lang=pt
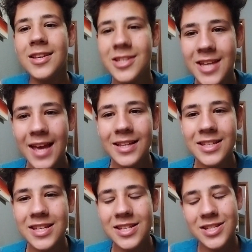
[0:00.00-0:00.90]

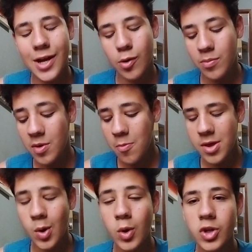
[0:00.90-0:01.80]
Gente, já comi o
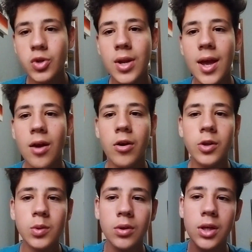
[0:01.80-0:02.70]
miojo, né?
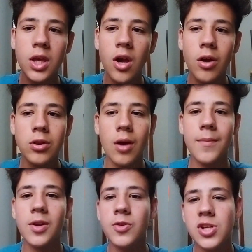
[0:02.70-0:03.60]
Agora eu tô aqui, ó,
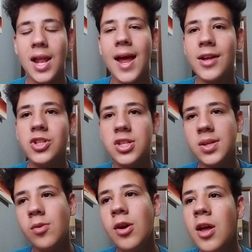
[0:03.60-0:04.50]
tomando
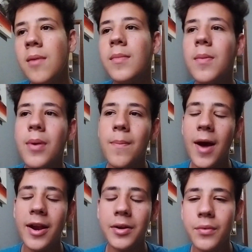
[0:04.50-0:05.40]
geladinho, me
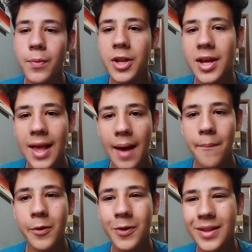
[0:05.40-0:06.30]
preparando pra daqui a
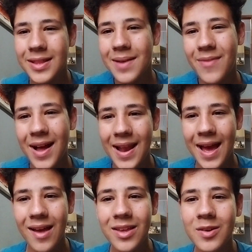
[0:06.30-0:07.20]
pouco ir
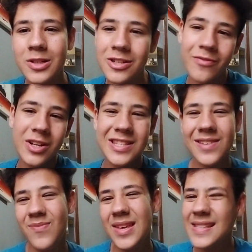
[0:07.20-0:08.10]
trabalhar e hoje eu vou
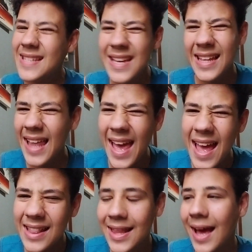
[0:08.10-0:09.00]
de
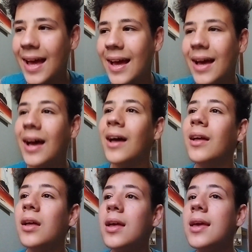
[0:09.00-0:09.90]
bicicleta.
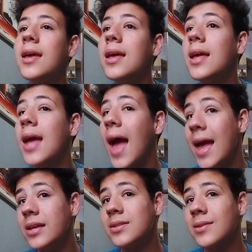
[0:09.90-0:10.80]
E
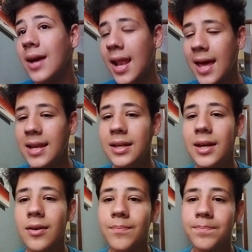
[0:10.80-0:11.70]
é isso, galerinha.